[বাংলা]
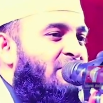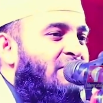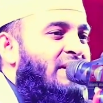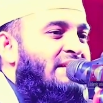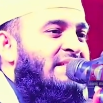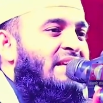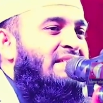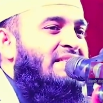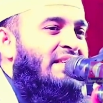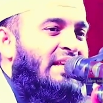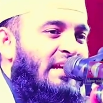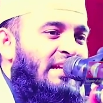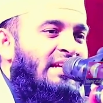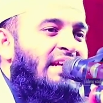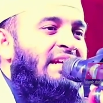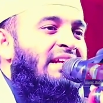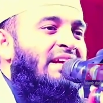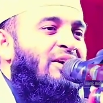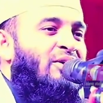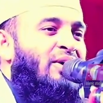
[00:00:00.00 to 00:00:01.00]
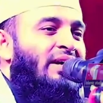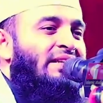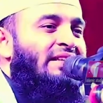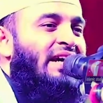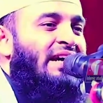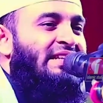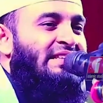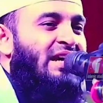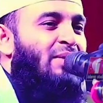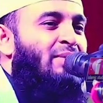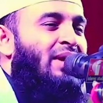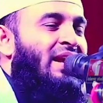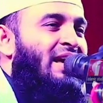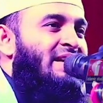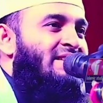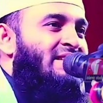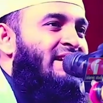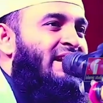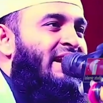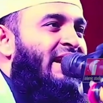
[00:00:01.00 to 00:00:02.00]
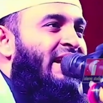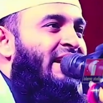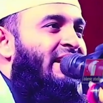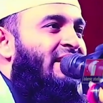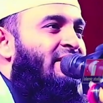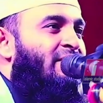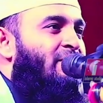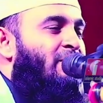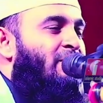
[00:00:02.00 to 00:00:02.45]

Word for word: মেজাজ খিটখিটে হয়ে যায় ঝামেলা আছে না নাই